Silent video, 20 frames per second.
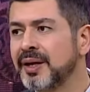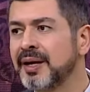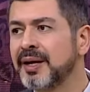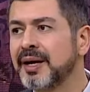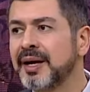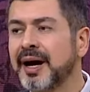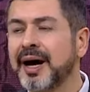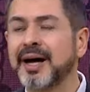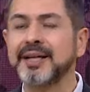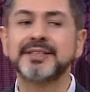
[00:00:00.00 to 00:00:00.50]

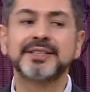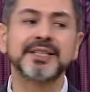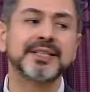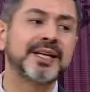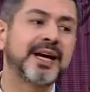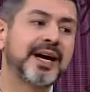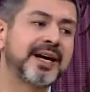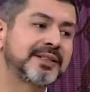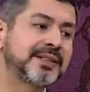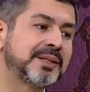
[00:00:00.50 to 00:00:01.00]
Hacca
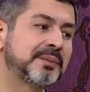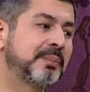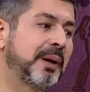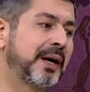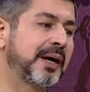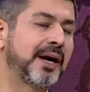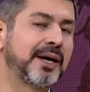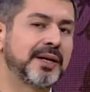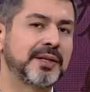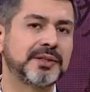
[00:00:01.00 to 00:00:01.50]
da artık
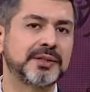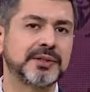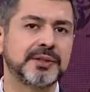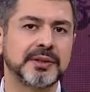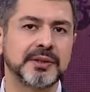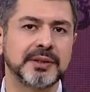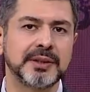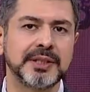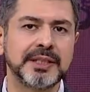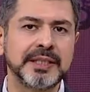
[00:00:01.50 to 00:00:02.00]
bakarız
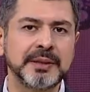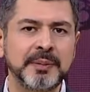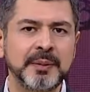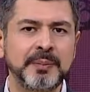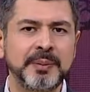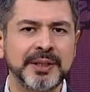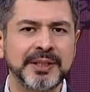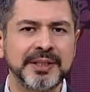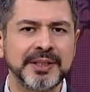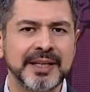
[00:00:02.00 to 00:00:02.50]
gibi
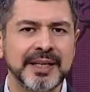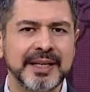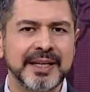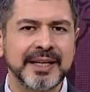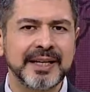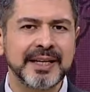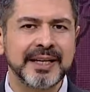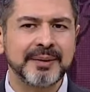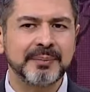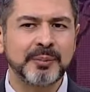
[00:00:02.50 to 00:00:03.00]
bir
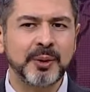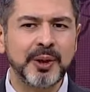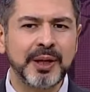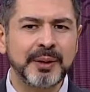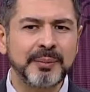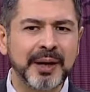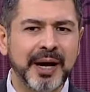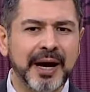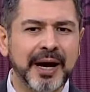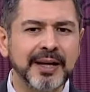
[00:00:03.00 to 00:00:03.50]

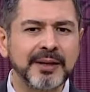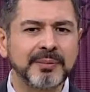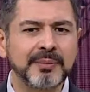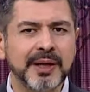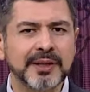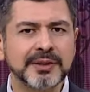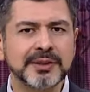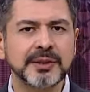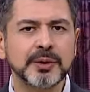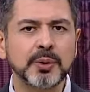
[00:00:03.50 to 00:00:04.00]
böyle bir
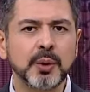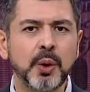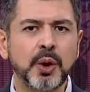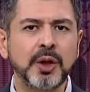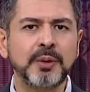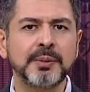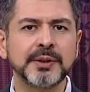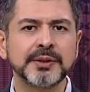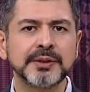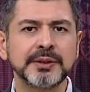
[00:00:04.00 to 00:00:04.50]
aymazlık
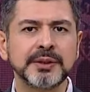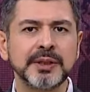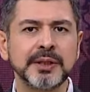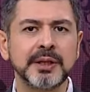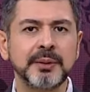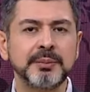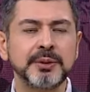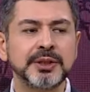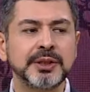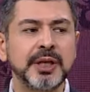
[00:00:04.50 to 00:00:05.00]
olmasın diye
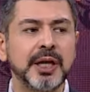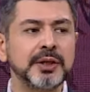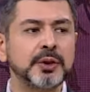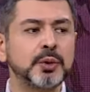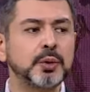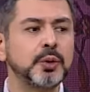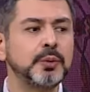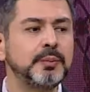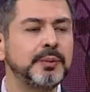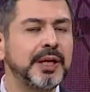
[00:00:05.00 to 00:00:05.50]
demişler
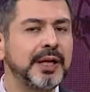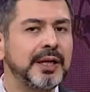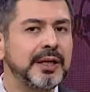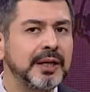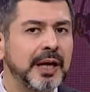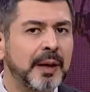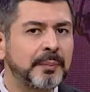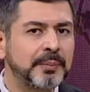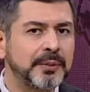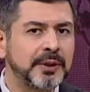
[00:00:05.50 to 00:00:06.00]
ki Umre'ni
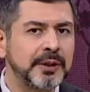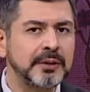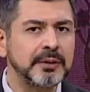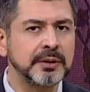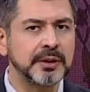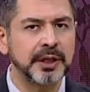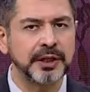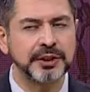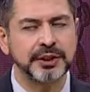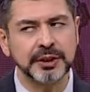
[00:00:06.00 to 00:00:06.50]
yaptın
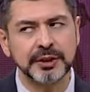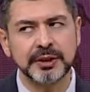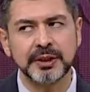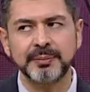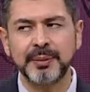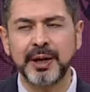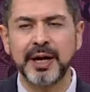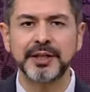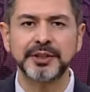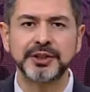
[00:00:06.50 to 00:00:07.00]

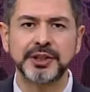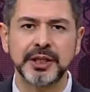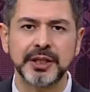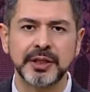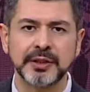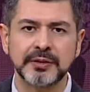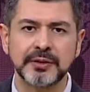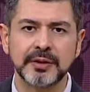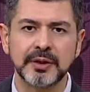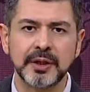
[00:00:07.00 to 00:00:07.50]
geciktirme hacca
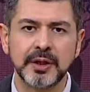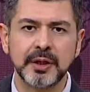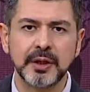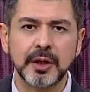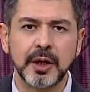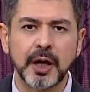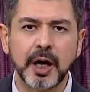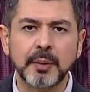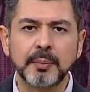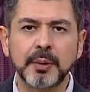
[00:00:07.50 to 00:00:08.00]
git.
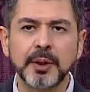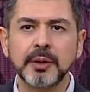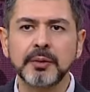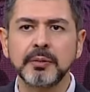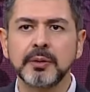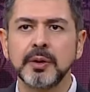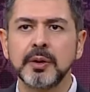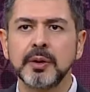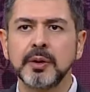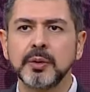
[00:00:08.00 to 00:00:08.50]
Ama
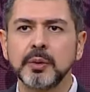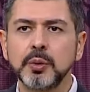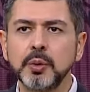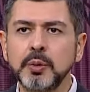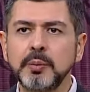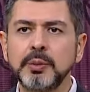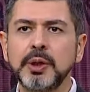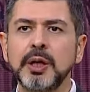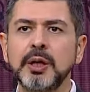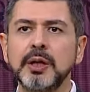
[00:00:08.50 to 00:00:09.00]

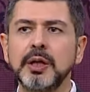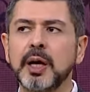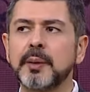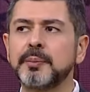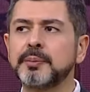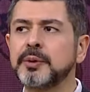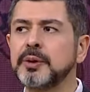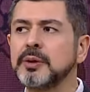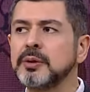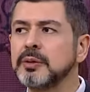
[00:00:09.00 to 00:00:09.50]
Umre'ni
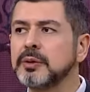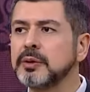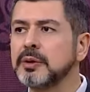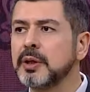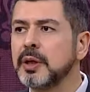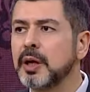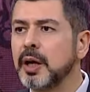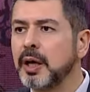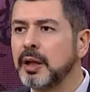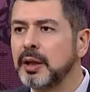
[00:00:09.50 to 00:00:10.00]
yaptın
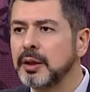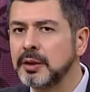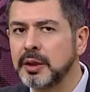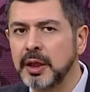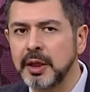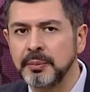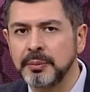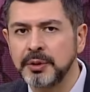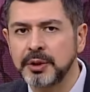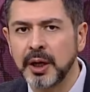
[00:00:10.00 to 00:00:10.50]
elinde
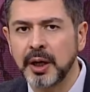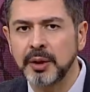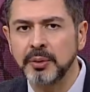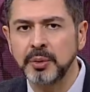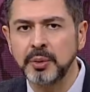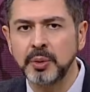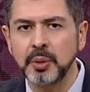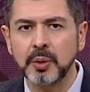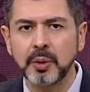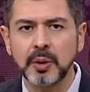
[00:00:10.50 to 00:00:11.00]
imkanı
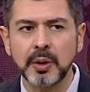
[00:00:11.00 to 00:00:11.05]
yok.